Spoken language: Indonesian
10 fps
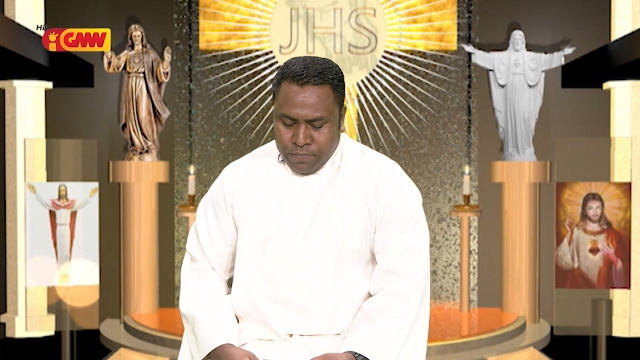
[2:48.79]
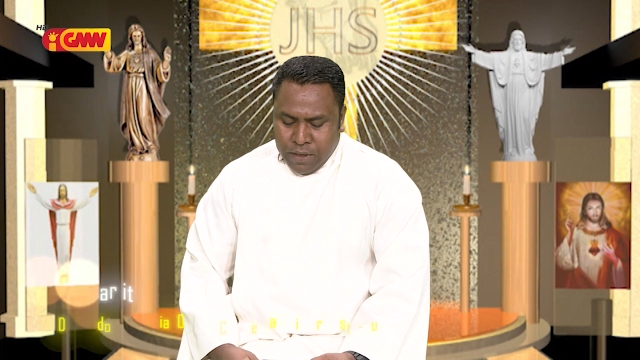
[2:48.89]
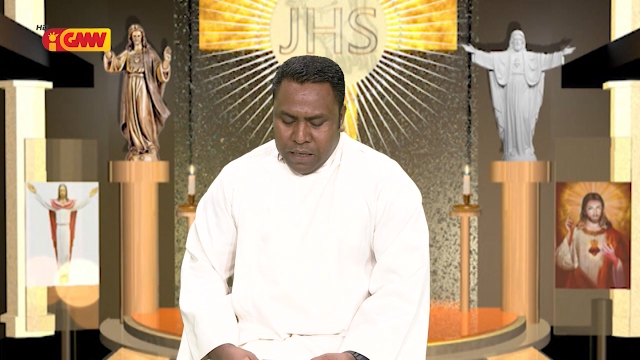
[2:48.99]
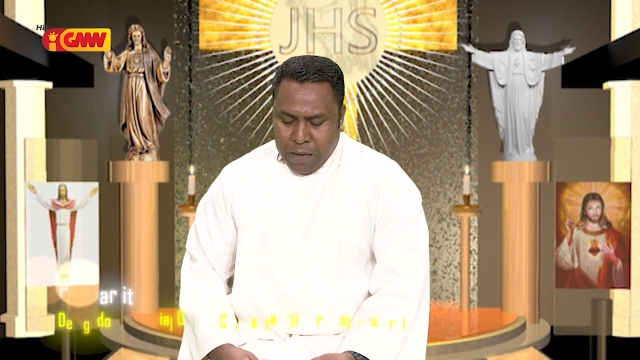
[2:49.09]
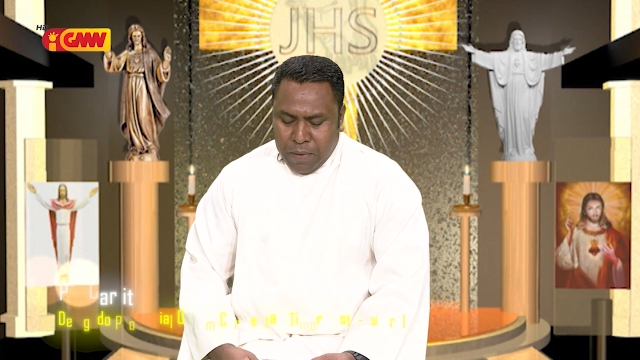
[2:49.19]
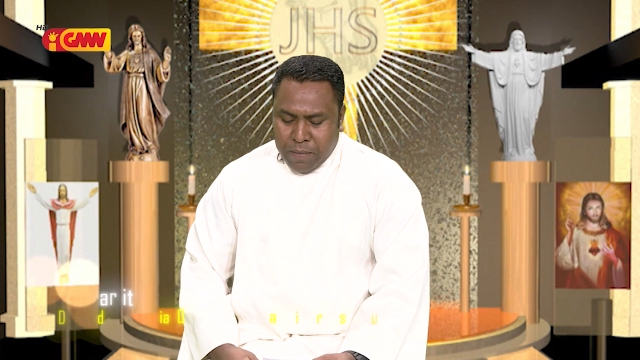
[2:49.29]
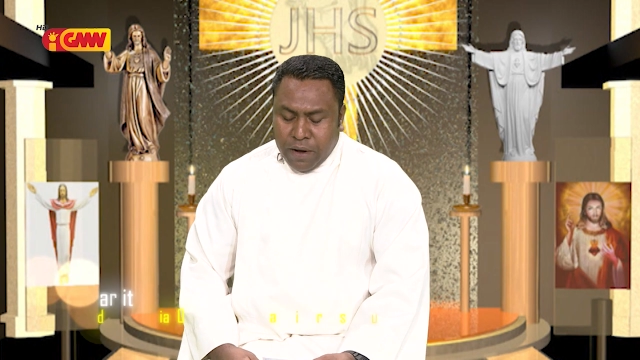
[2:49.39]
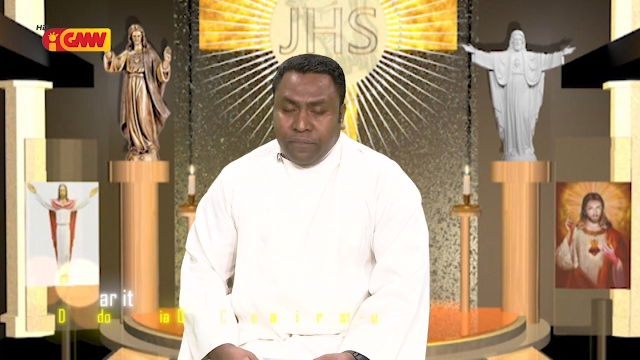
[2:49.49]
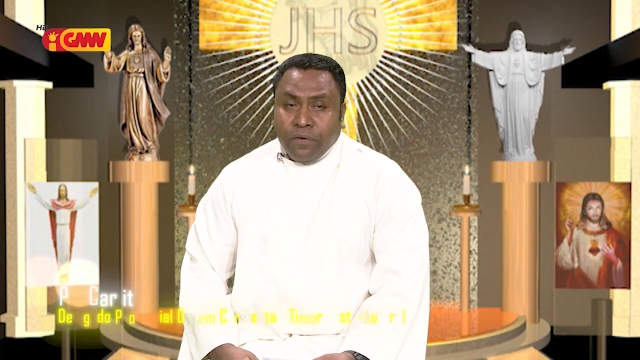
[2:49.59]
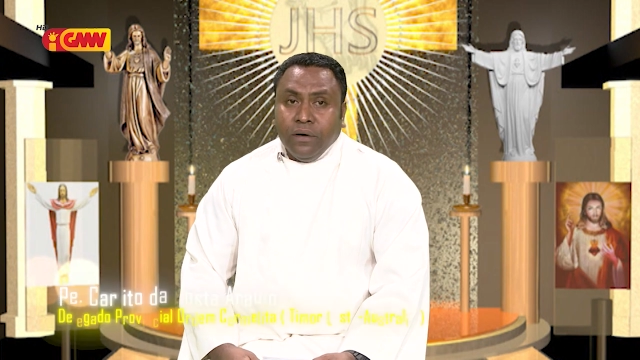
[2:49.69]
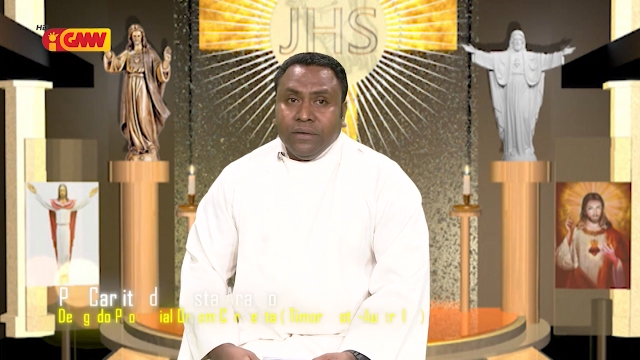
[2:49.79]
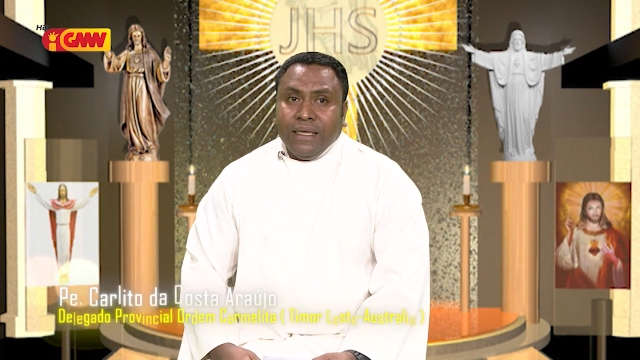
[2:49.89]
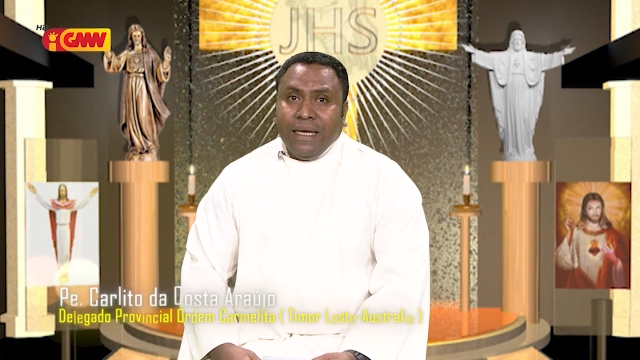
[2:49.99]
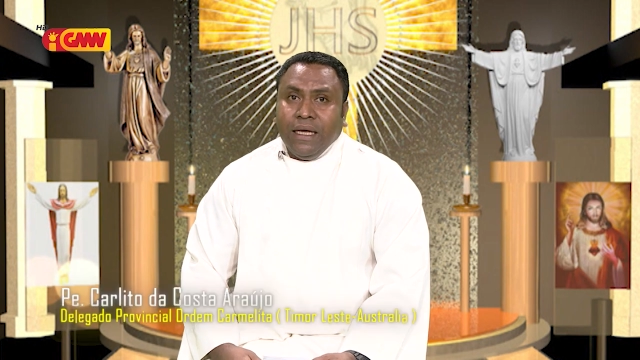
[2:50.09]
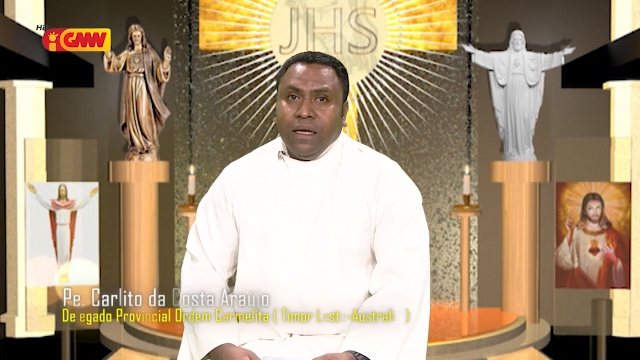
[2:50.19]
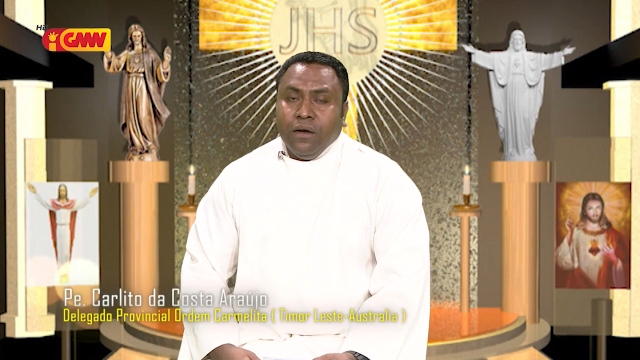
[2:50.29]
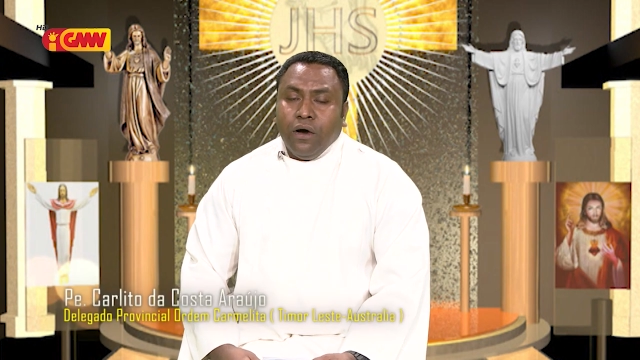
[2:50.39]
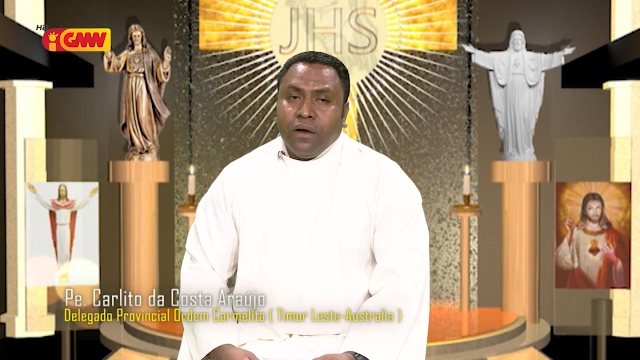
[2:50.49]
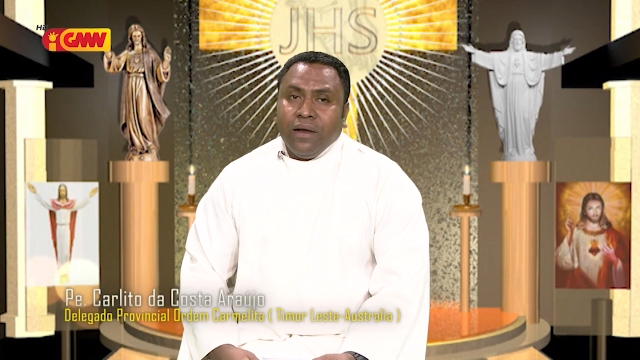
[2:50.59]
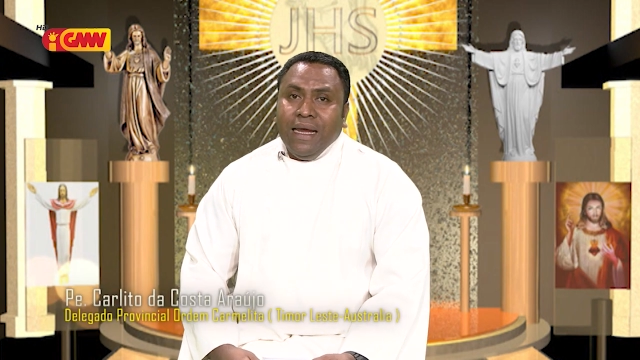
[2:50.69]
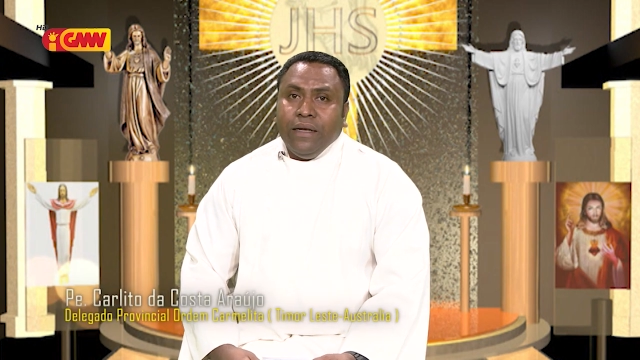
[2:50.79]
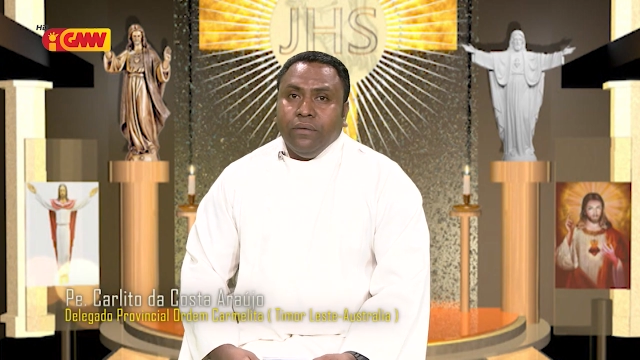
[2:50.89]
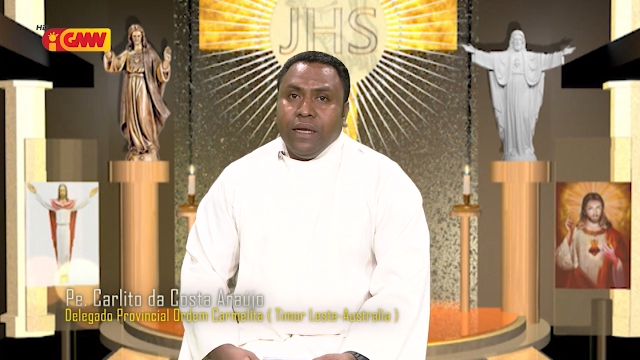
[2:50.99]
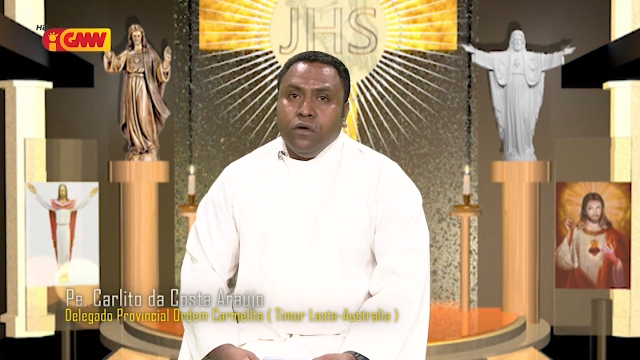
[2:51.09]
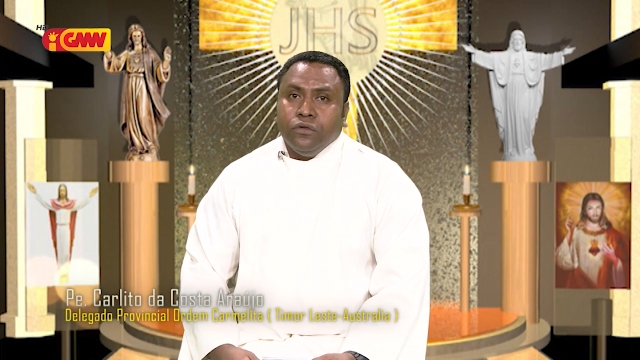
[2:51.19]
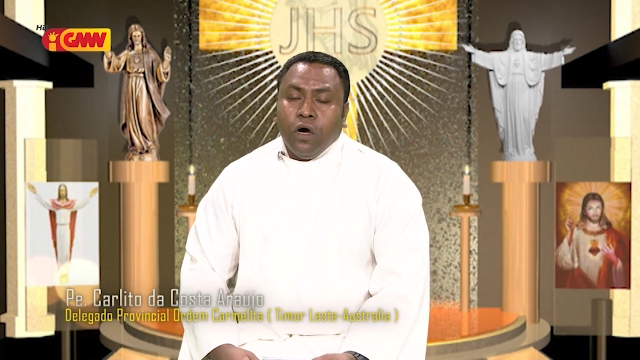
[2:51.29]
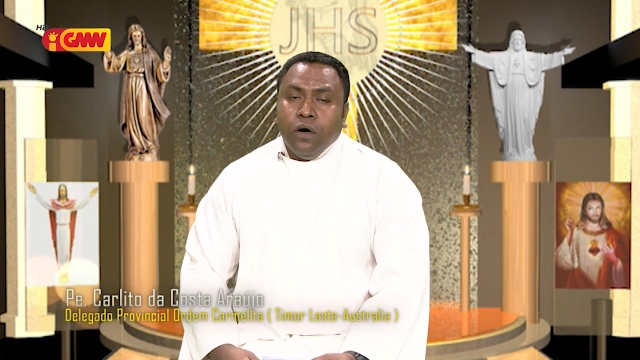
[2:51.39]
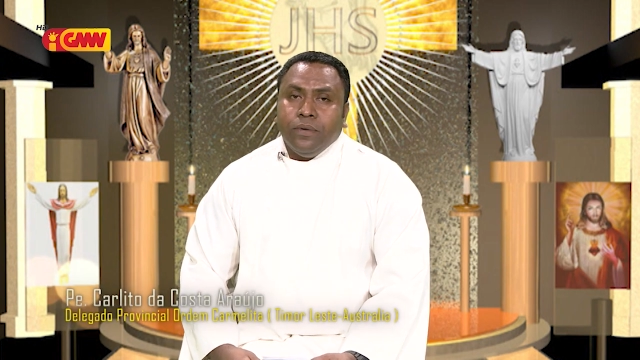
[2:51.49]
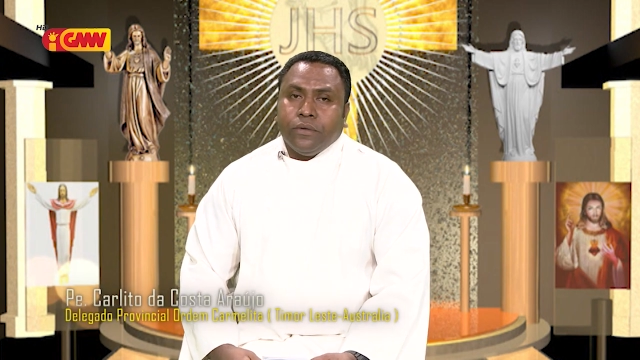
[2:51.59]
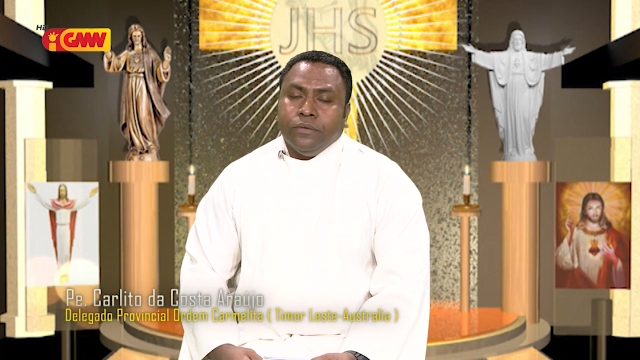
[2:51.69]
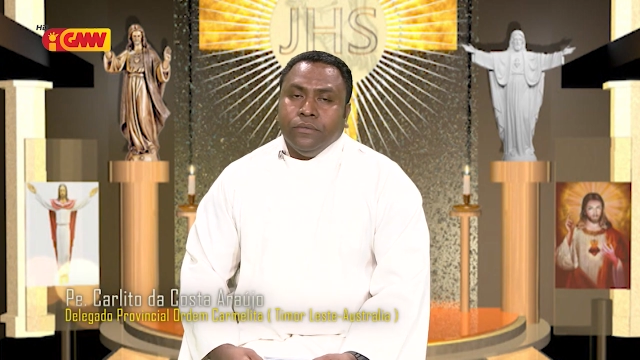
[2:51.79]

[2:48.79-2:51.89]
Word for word: né bema forte loron hitu de outubro,